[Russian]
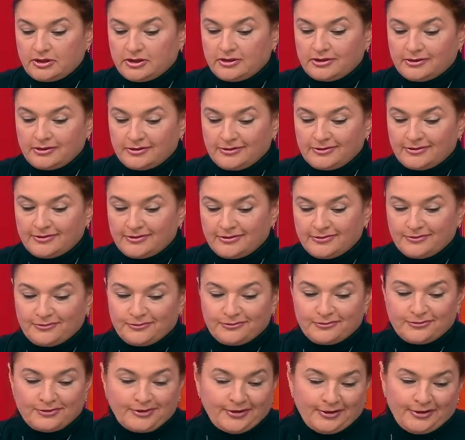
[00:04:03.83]

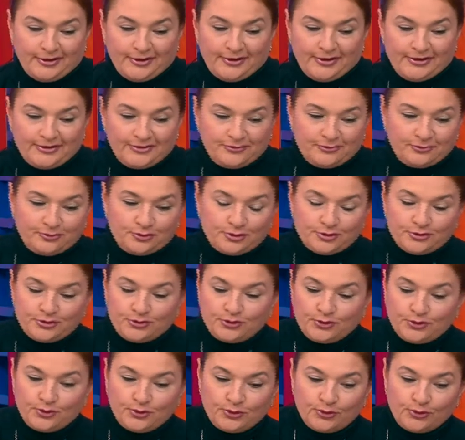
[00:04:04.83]
Э, вот.
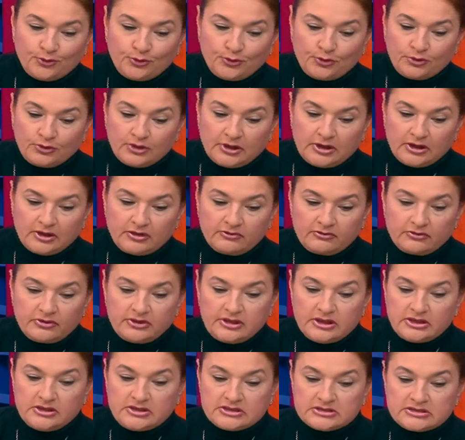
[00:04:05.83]
Но как,
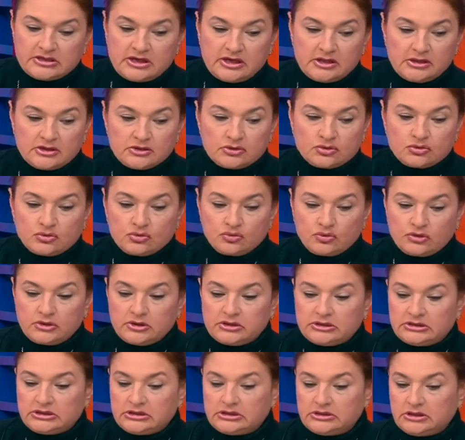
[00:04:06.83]
я не знала, что
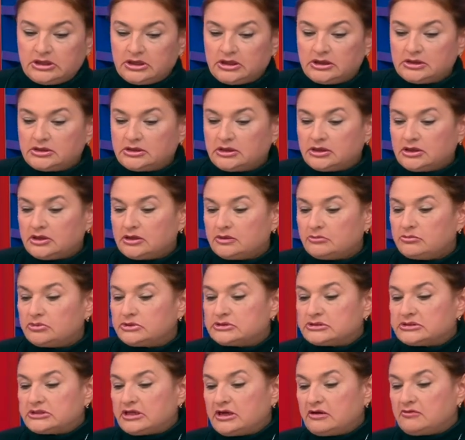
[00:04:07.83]
Киктенко – это как бы
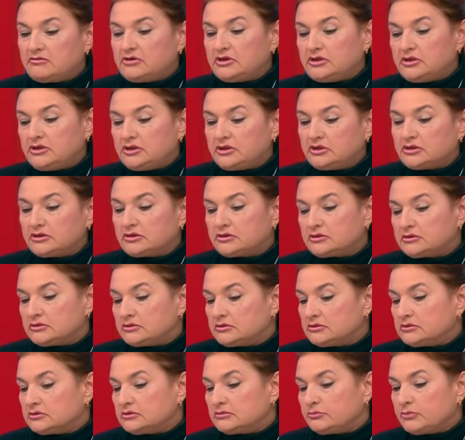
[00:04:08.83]
ставленник
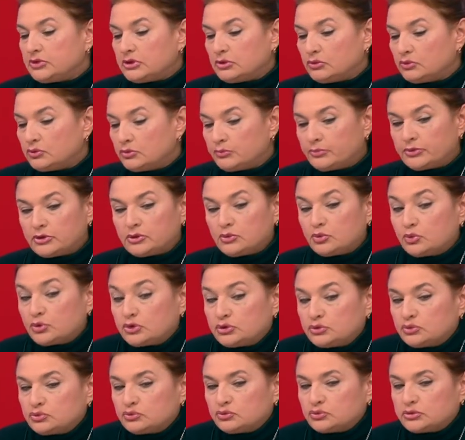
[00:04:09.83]
э,
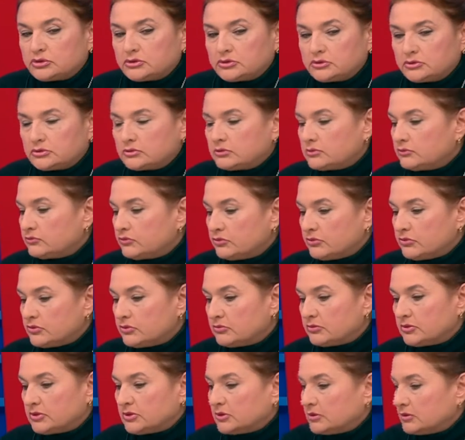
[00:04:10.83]
прокуратуры, в
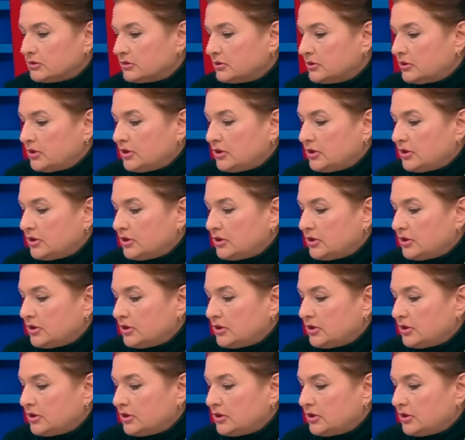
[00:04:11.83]
общем-то.